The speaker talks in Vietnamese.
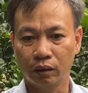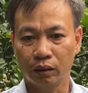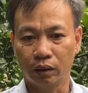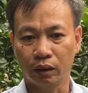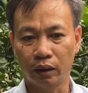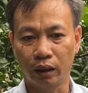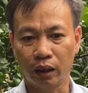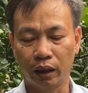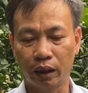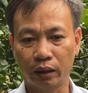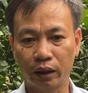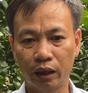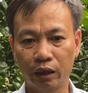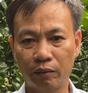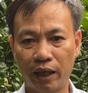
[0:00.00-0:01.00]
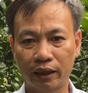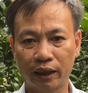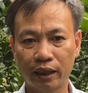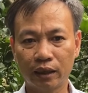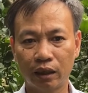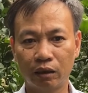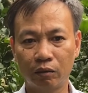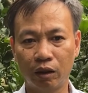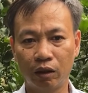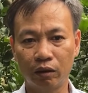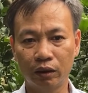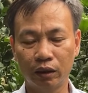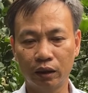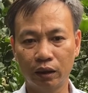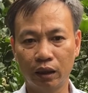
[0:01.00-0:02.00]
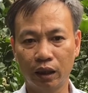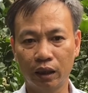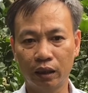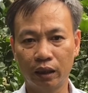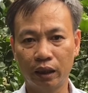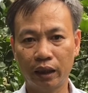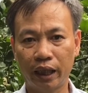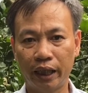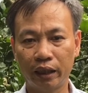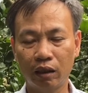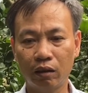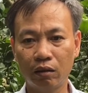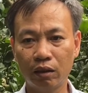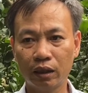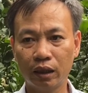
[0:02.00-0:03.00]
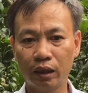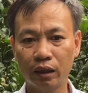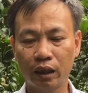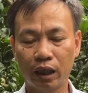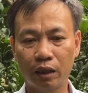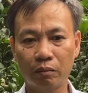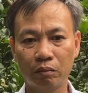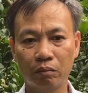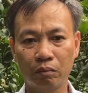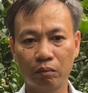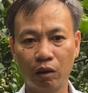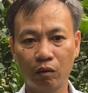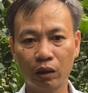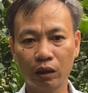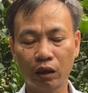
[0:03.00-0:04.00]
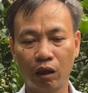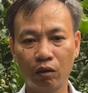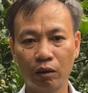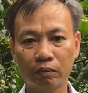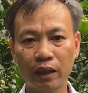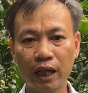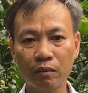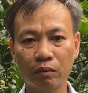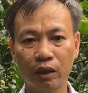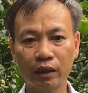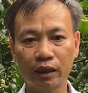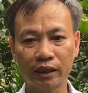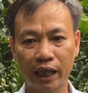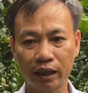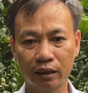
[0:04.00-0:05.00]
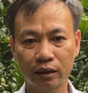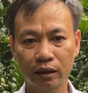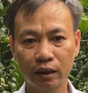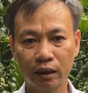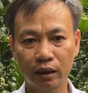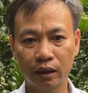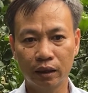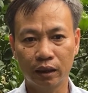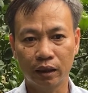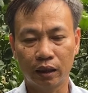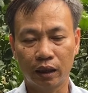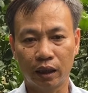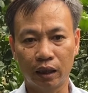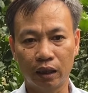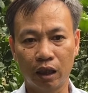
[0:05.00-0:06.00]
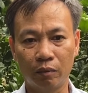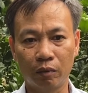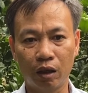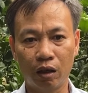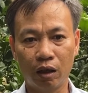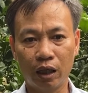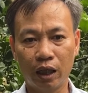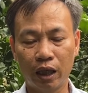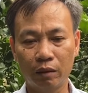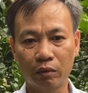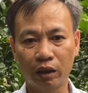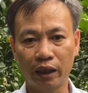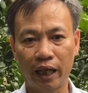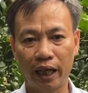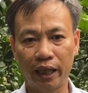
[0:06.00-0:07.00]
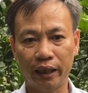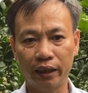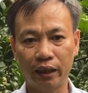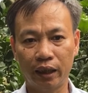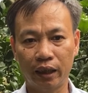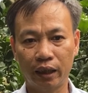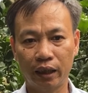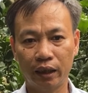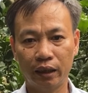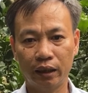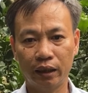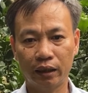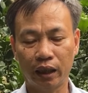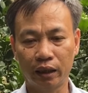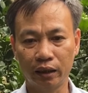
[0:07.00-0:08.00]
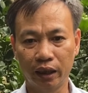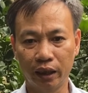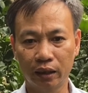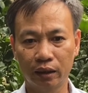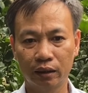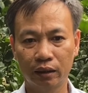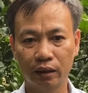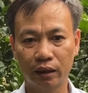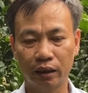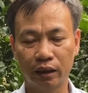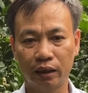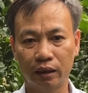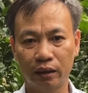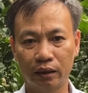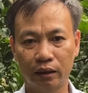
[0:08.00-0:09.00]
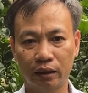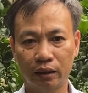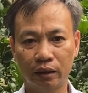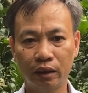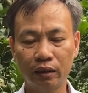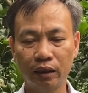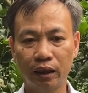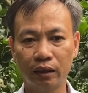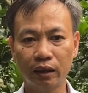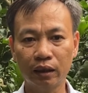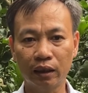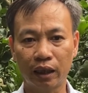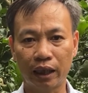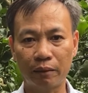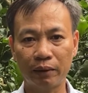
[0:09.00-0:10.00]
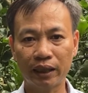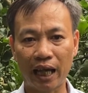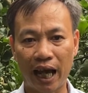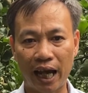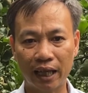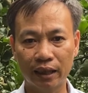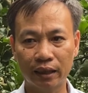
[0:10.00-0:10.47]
Thì à, trên địa bàn xã Tân Long Hội thì à, hiện nay có cái à, một cái tổ hợp tác bưởi da xanh à, gồm có 12 à, à, cái thành viên à, với diện tích là 5 hectare